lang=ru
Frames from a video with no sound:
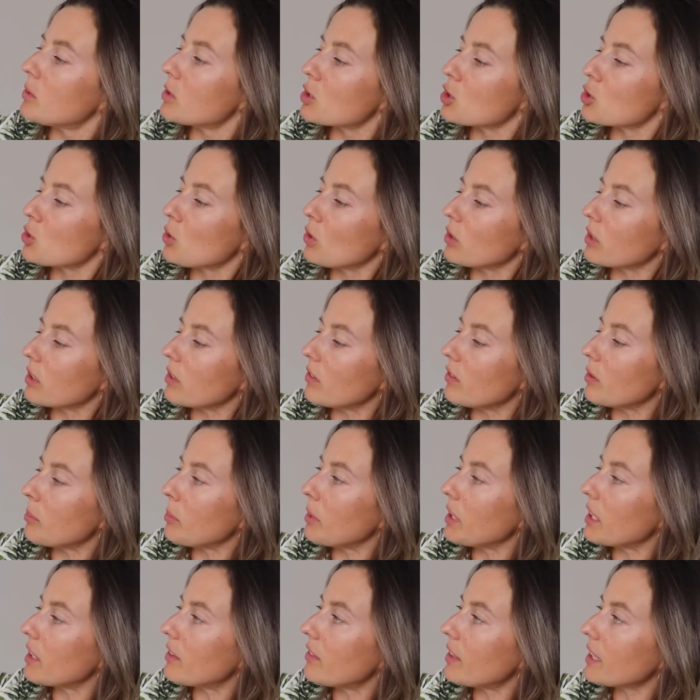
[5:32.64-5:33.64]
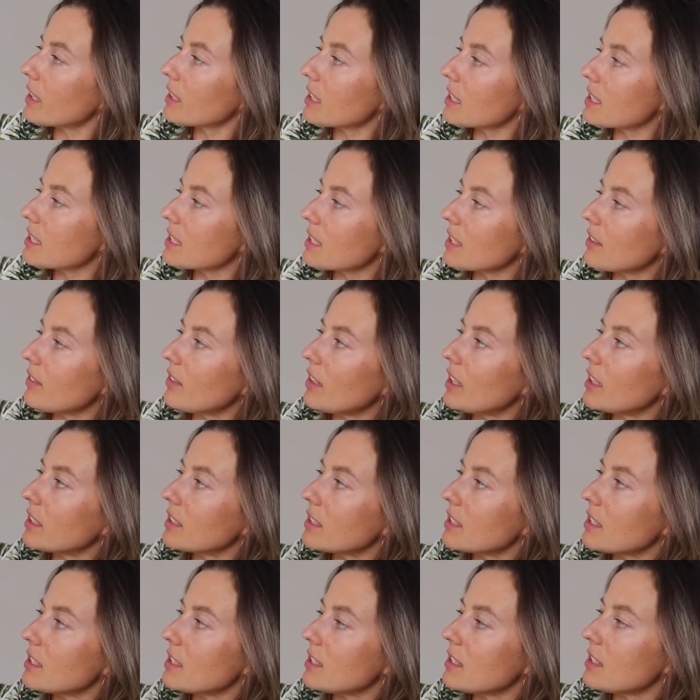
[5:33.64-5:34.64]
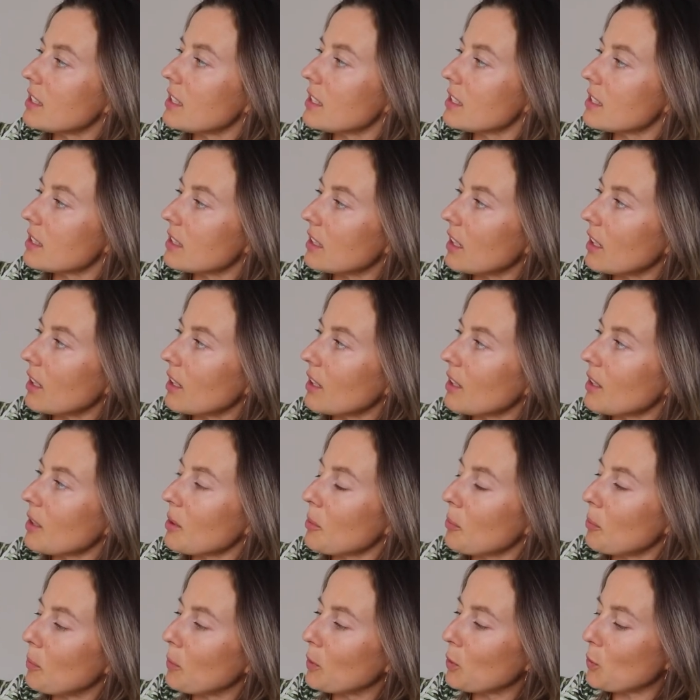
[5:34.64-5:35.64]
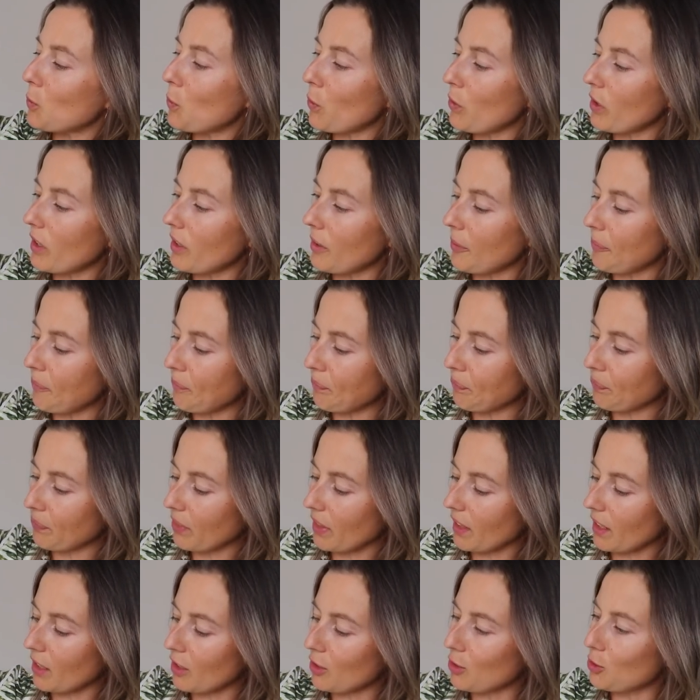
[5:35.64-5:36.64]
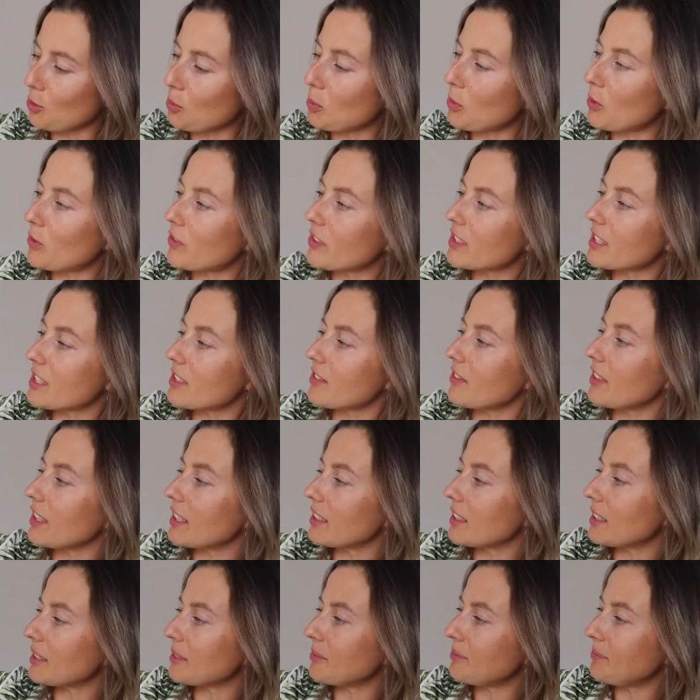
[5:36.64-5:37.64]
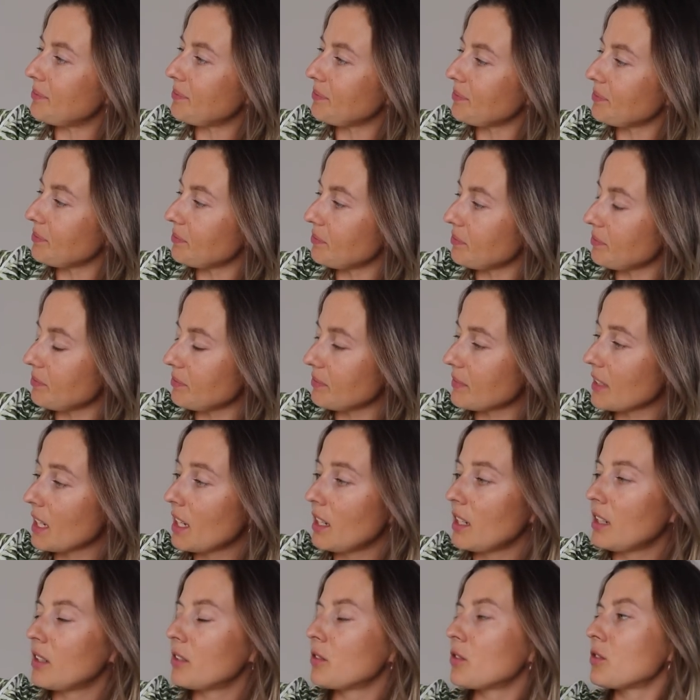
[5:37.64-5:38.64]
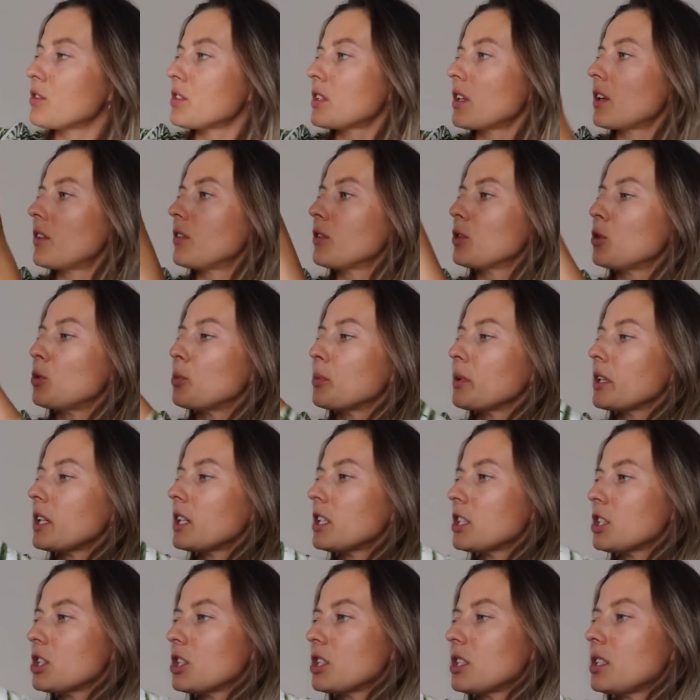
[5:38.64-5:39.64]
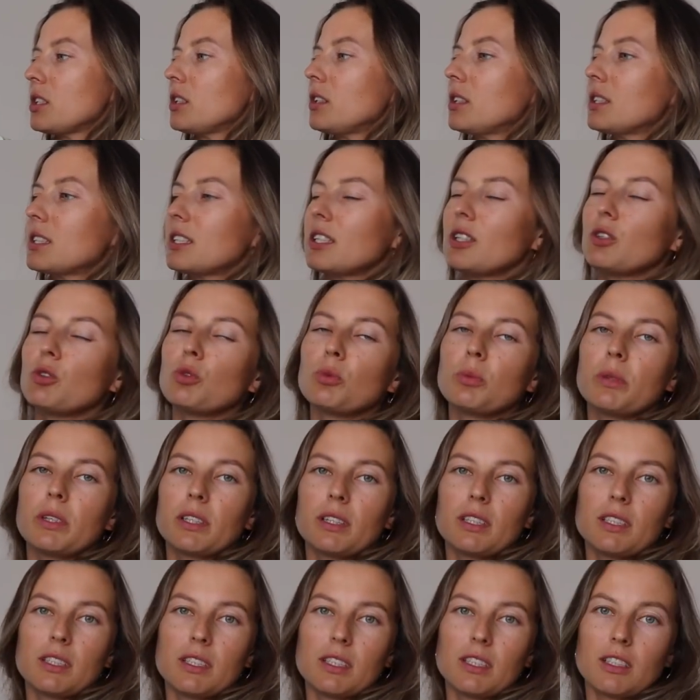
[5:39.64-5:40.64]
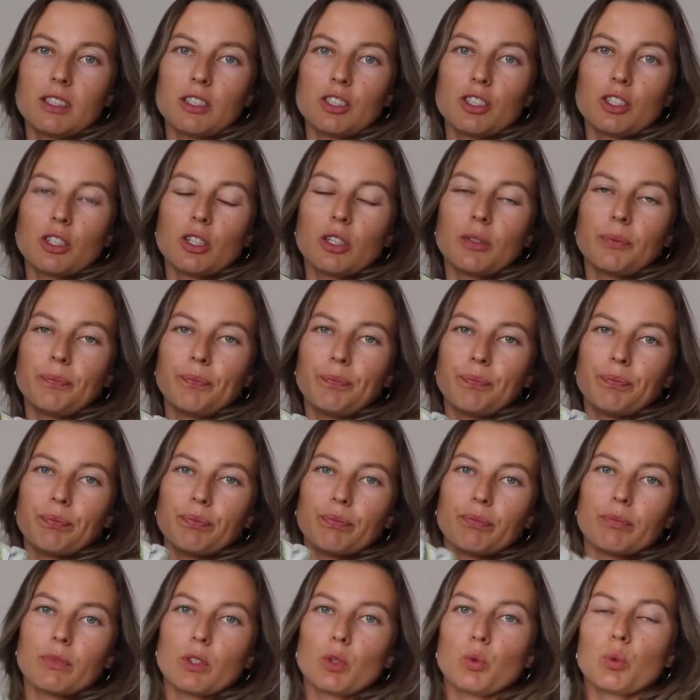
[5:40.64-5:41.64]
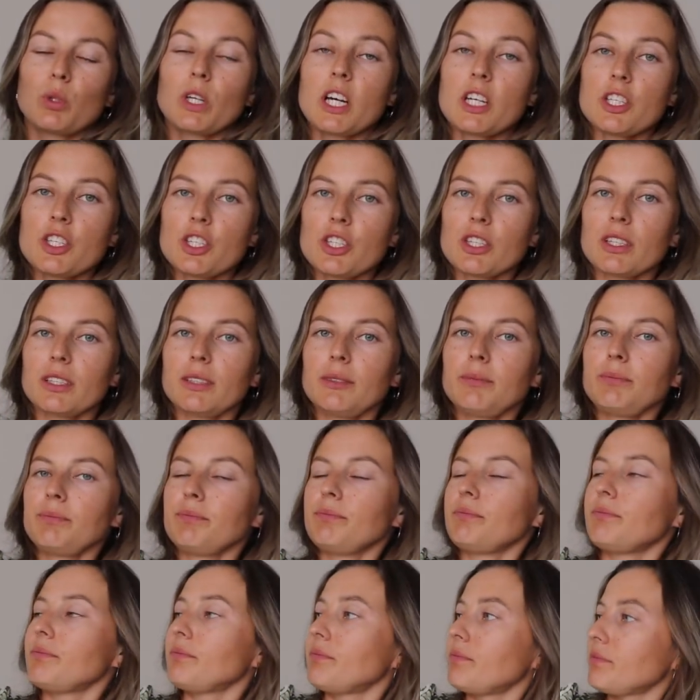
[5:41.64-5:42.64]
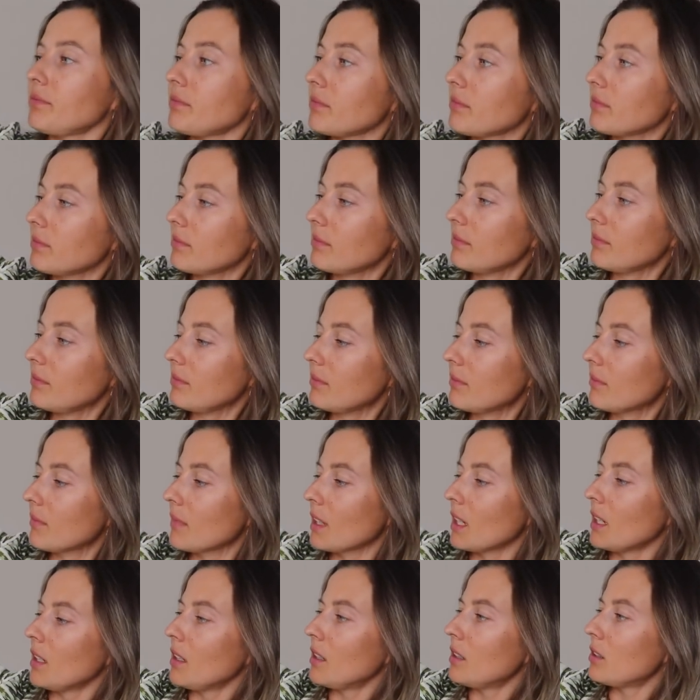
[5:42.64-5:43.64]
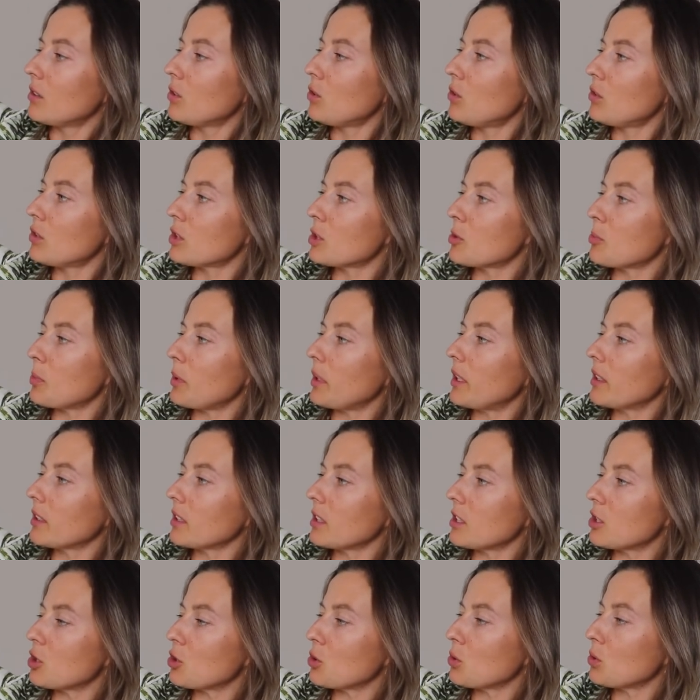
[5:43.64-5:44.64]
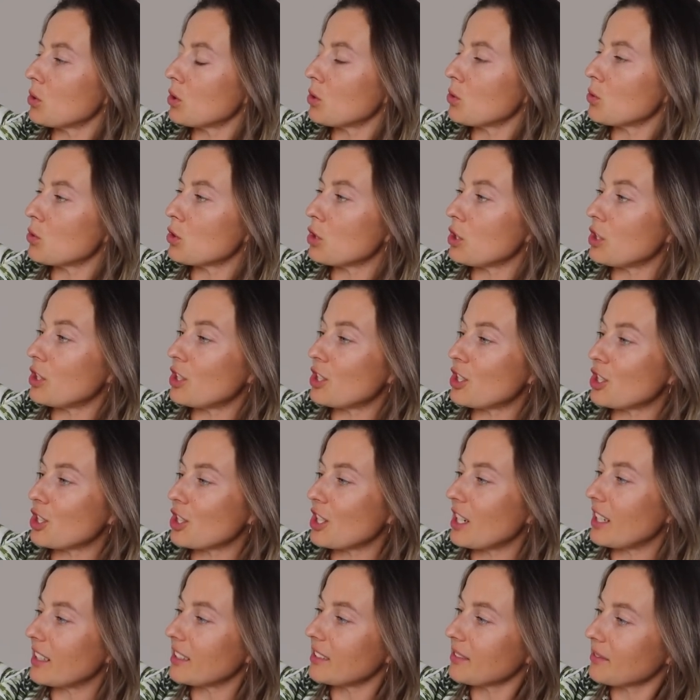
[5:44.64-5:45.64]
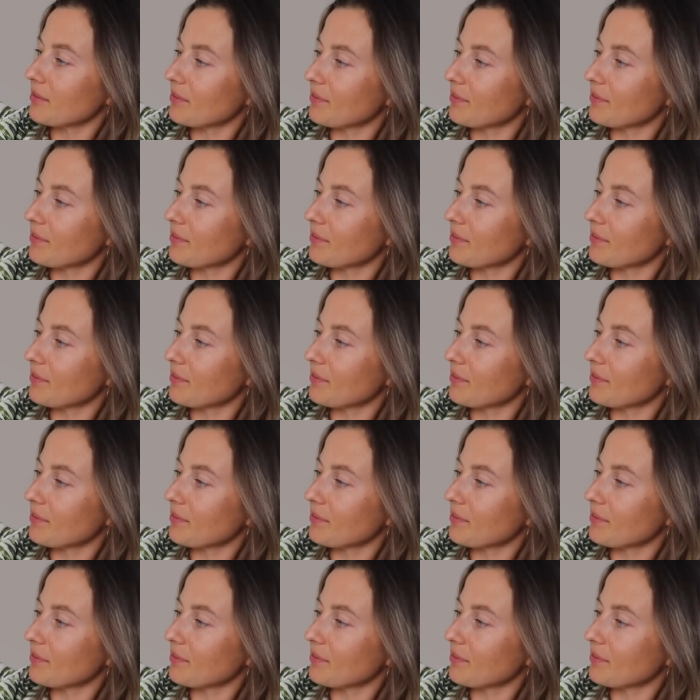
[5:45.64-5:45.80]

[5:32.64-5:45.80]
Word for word: желтого маловато оставалось, и здесь так много голубого цвета. Но все равно, мне кажется, задумка достаточно удачной, но вот с планкой что-то нужно решать.